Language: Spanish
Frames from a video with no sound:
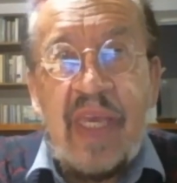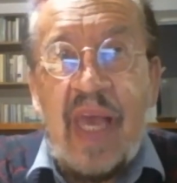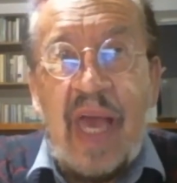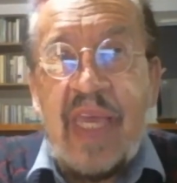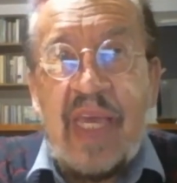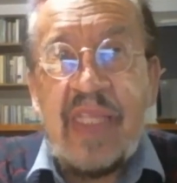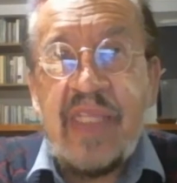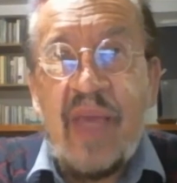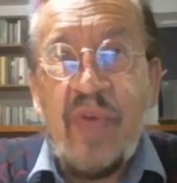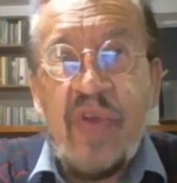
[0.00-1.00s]
hay
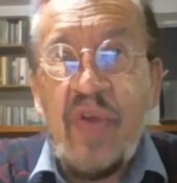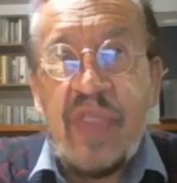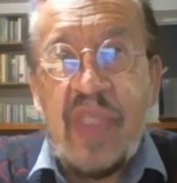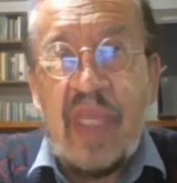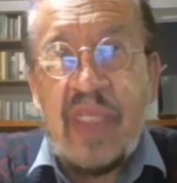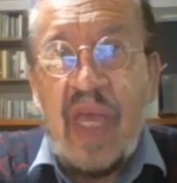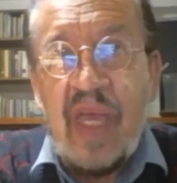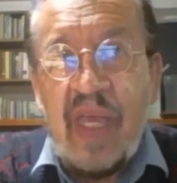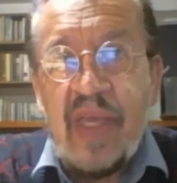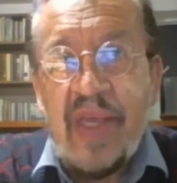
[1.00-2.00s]
gente muy
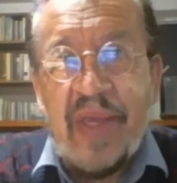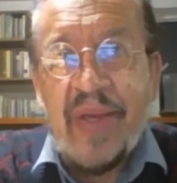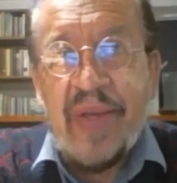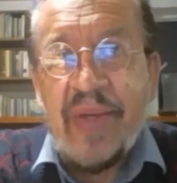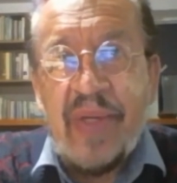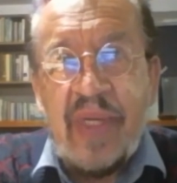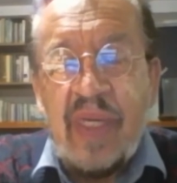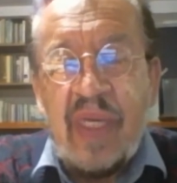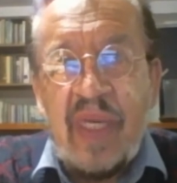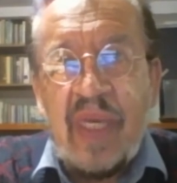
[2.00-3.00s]
contenta,
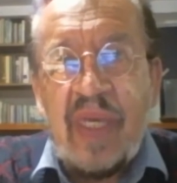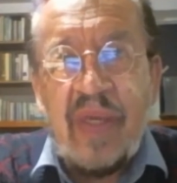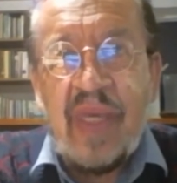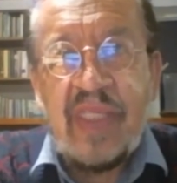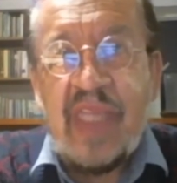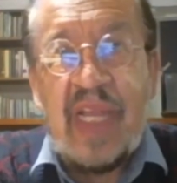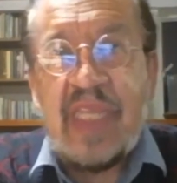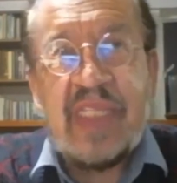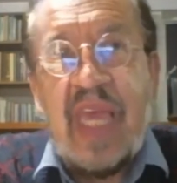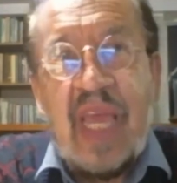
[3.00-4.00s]
gente de la
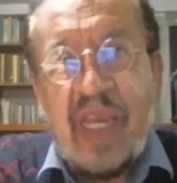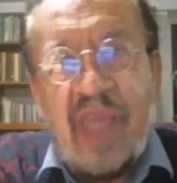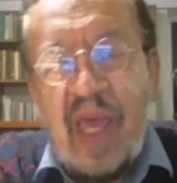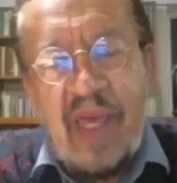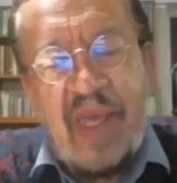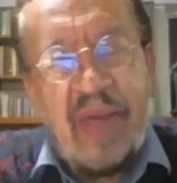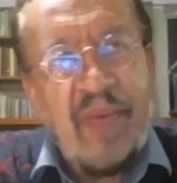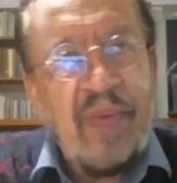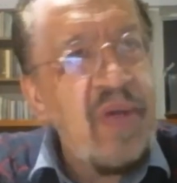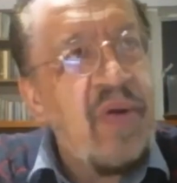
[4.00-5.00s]
izquierda,
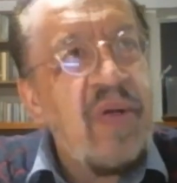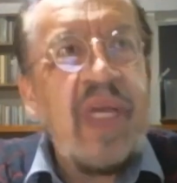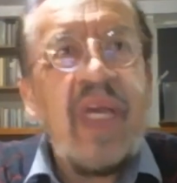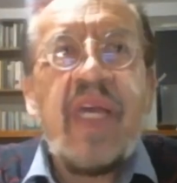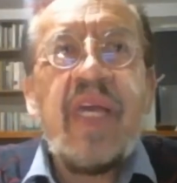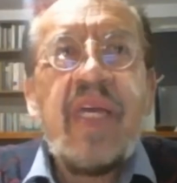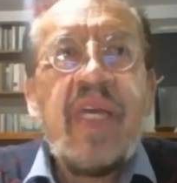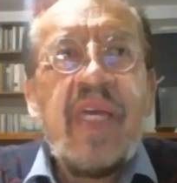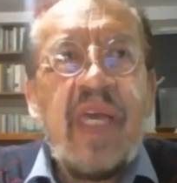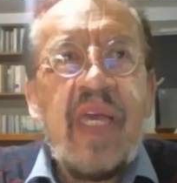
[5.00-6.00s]
con que
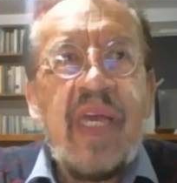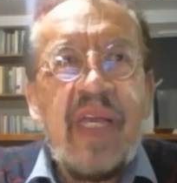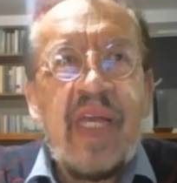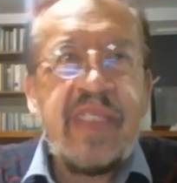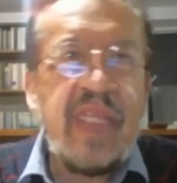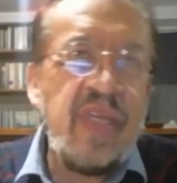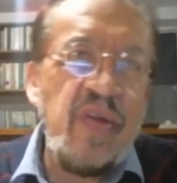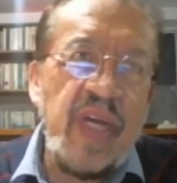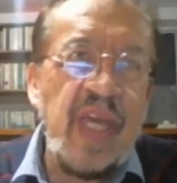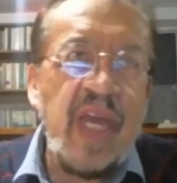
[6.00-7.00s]
eh,
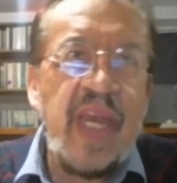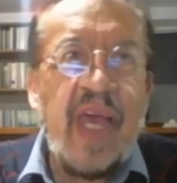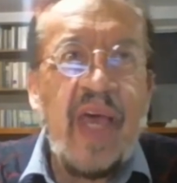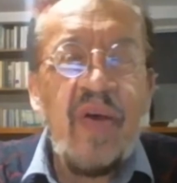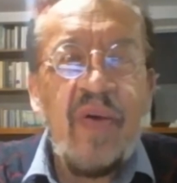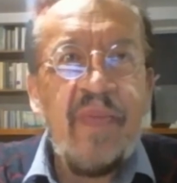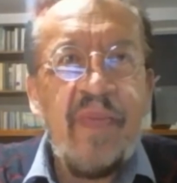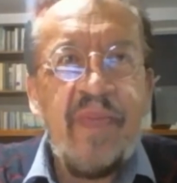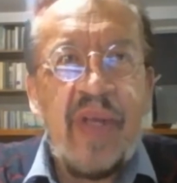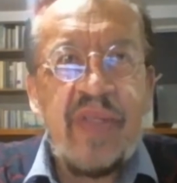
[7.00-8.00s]
Castillo haya ganado,
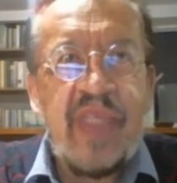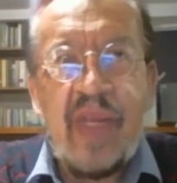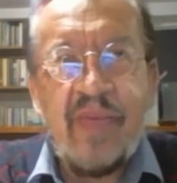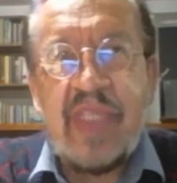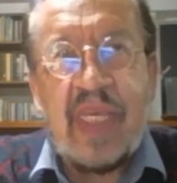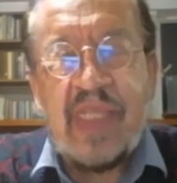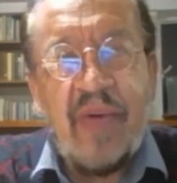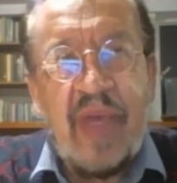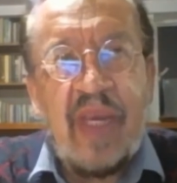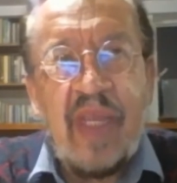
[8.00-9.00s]
pero tenemos que
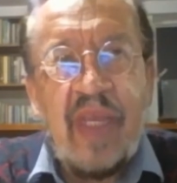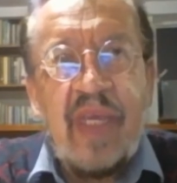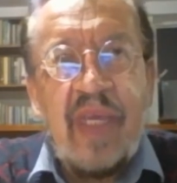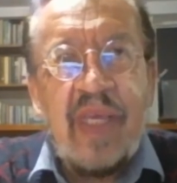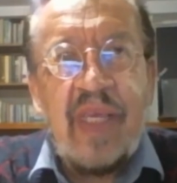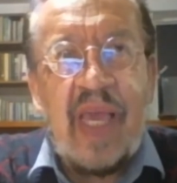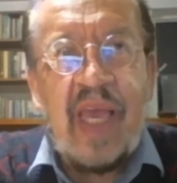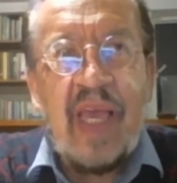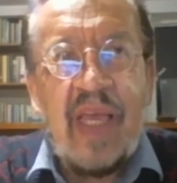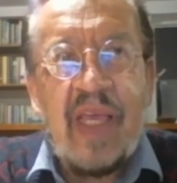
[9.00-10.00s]
saber
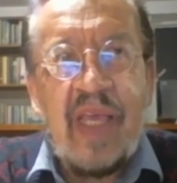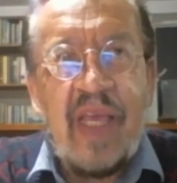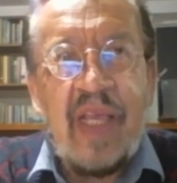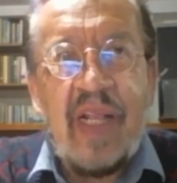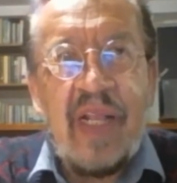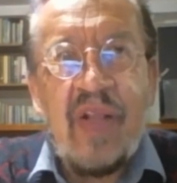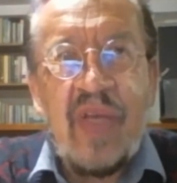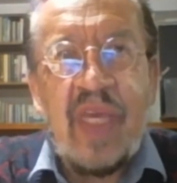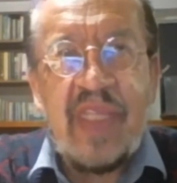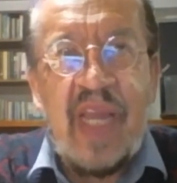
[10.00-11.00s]
que eh,
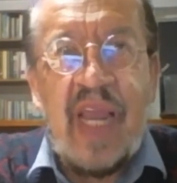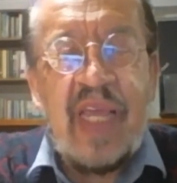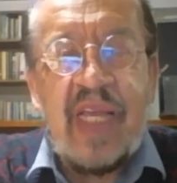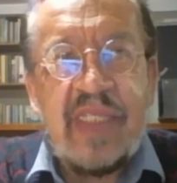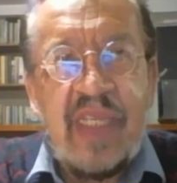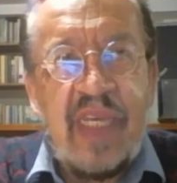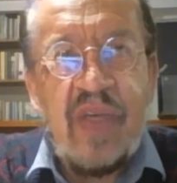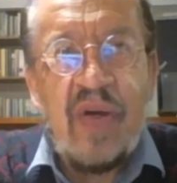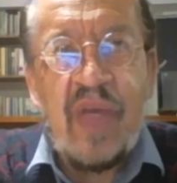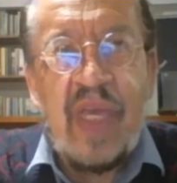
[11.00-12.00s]
lo que trae
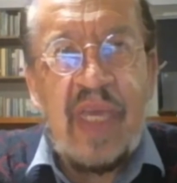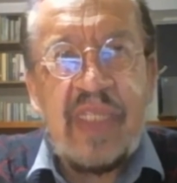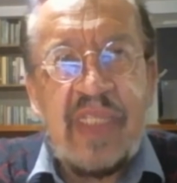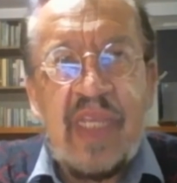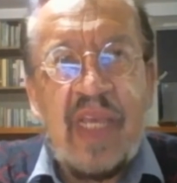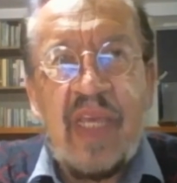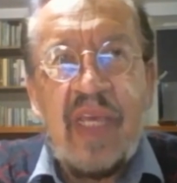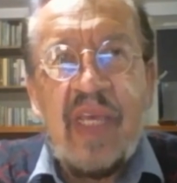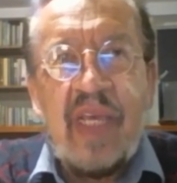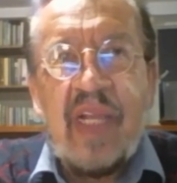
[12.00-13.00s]
Castillo es eh,
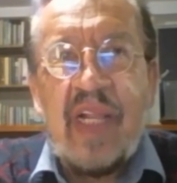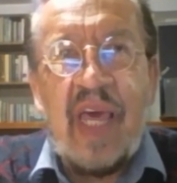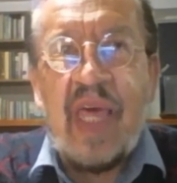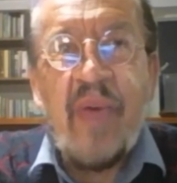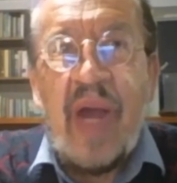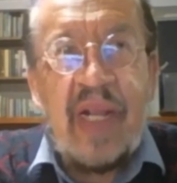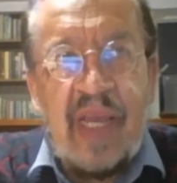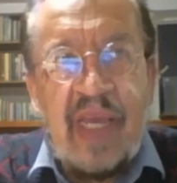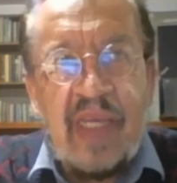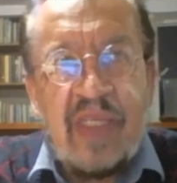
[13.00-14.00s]
la
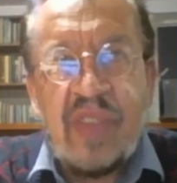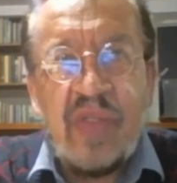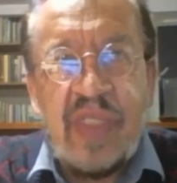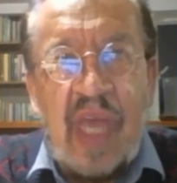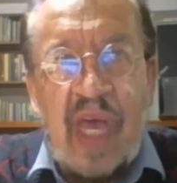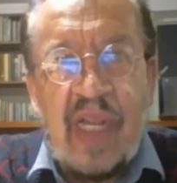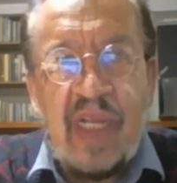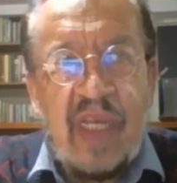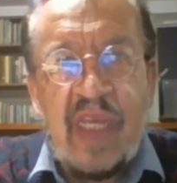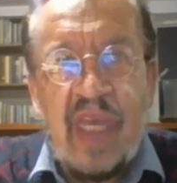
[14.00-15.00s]
debacle social
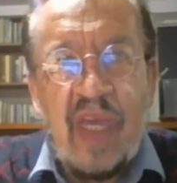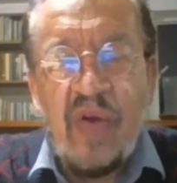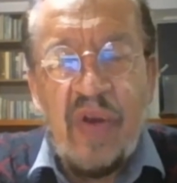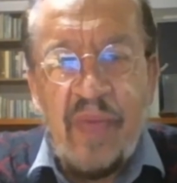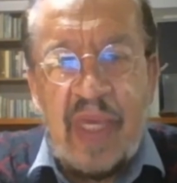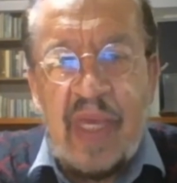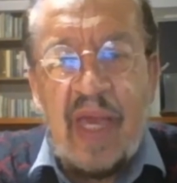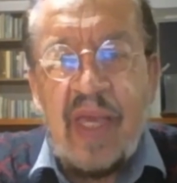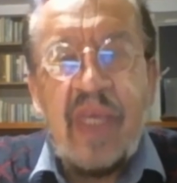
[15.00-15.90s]
y económica.